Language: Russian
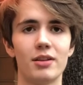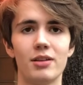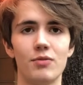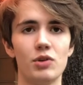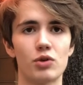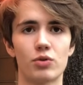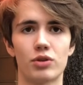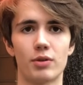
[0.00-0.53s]
не
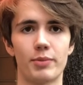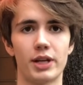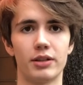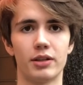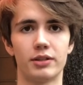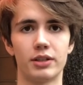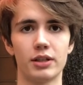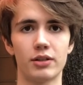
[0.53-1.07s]
вижу себя
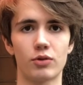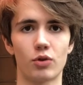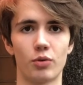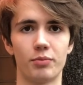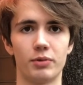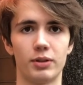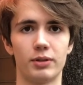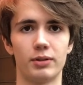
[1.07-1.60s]
нигде,
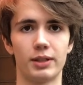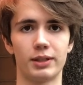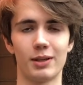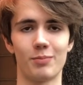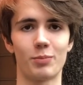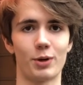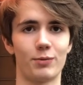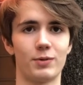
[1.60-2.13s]
кроме этой
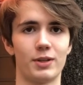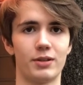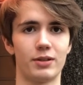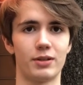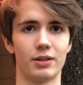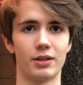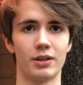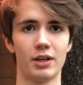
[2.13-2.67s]

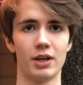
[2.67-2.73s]
профессии.